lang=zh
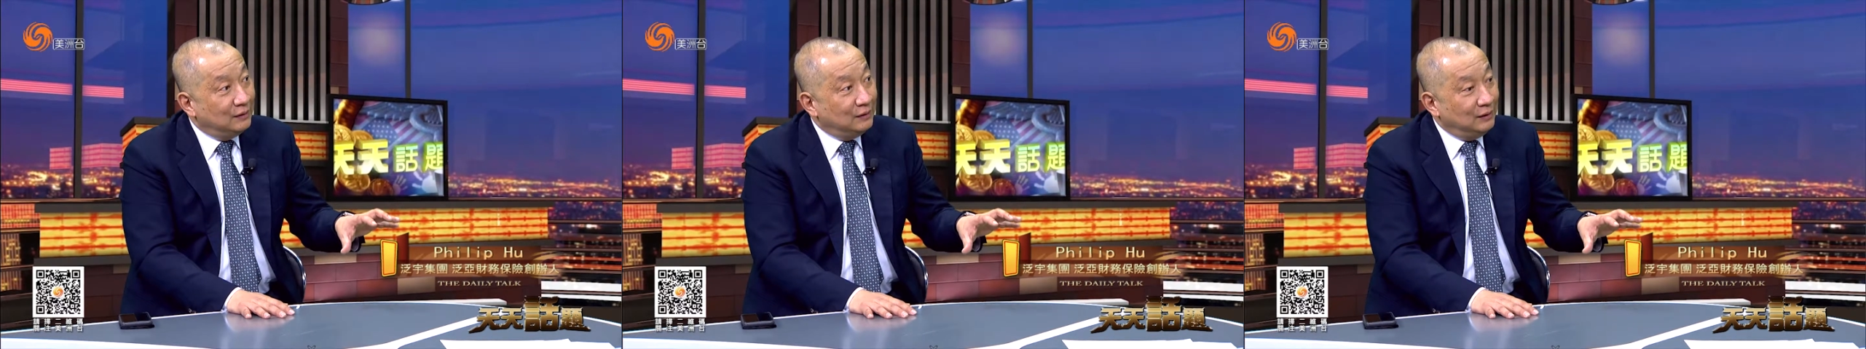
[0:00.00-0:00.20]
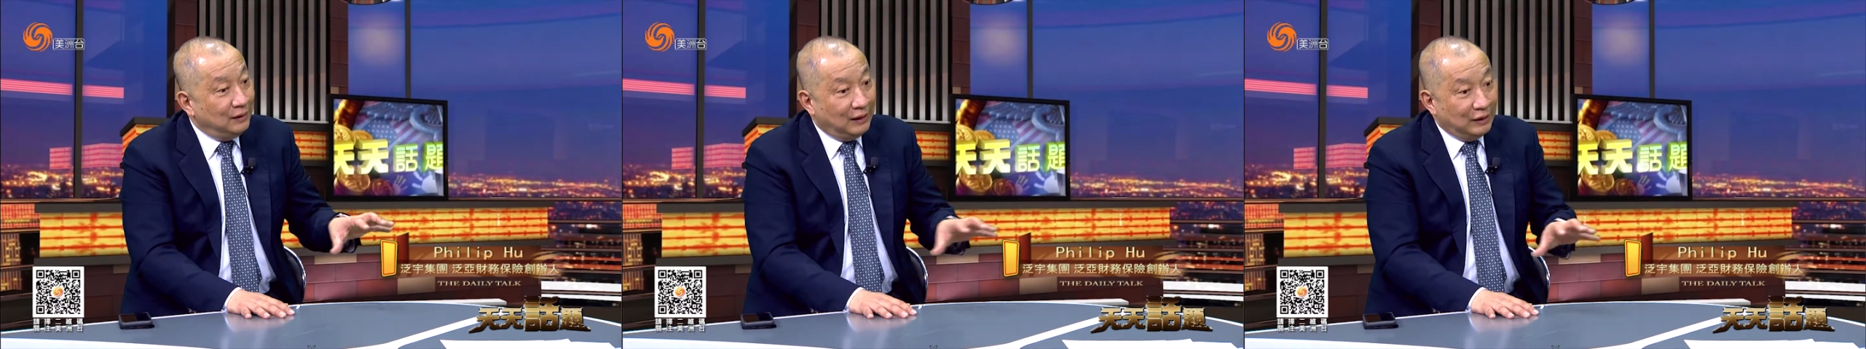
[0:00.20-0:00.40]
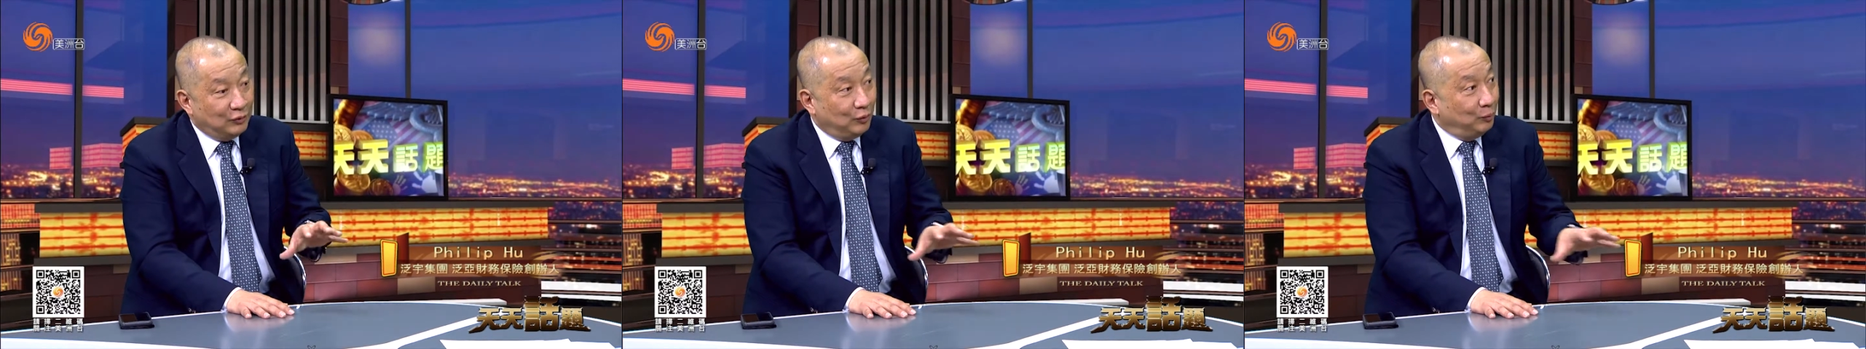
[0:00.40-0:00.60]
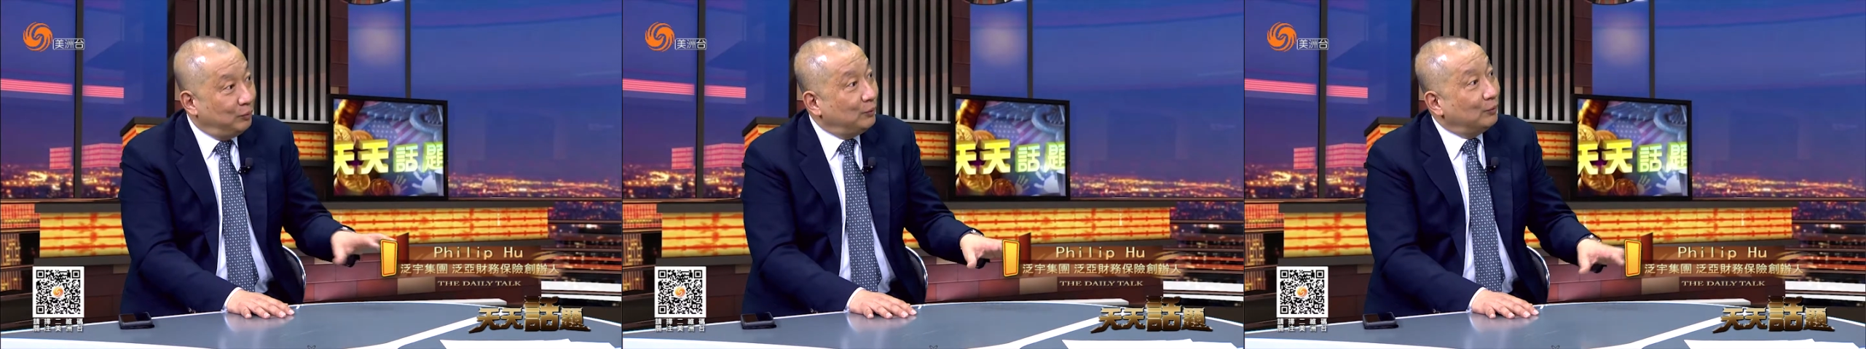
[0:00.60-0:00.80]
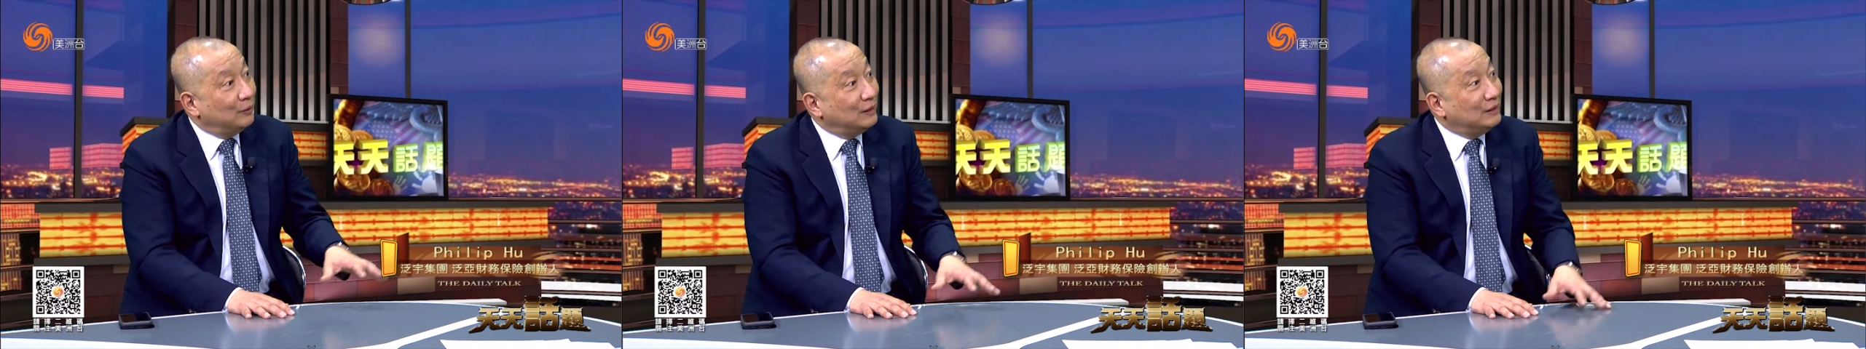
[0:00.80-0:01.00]
应该做不
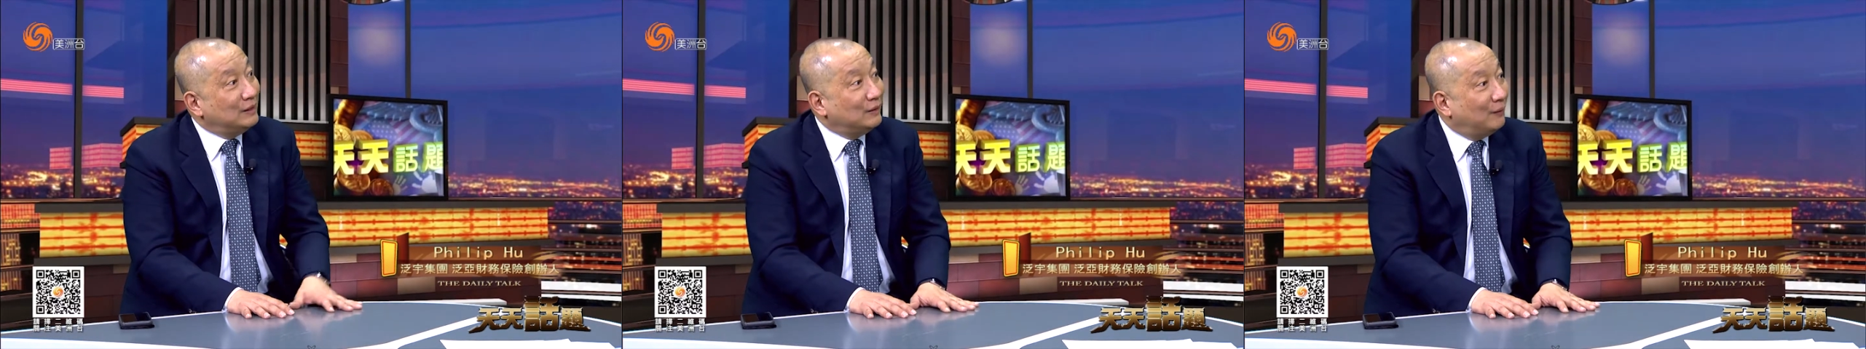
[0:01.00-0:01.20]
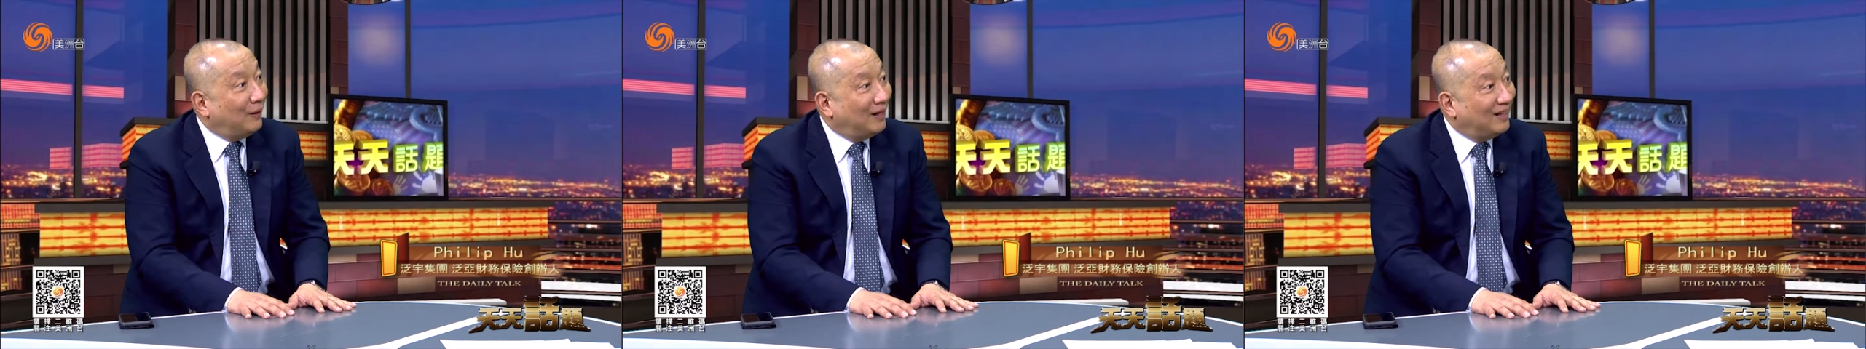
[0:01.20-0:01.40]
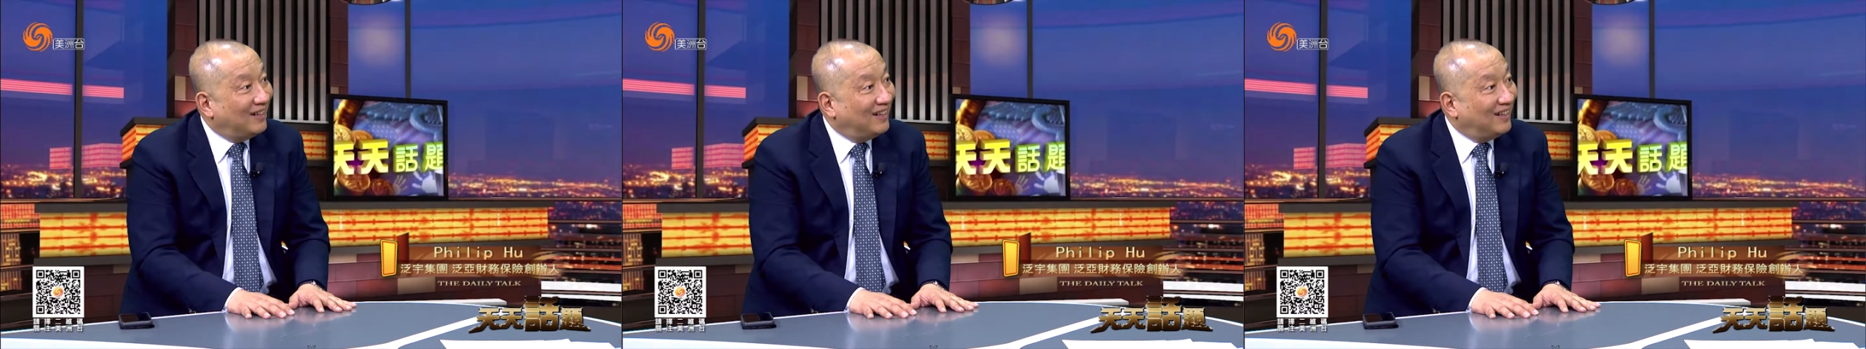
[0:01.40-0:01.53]
同的计划了？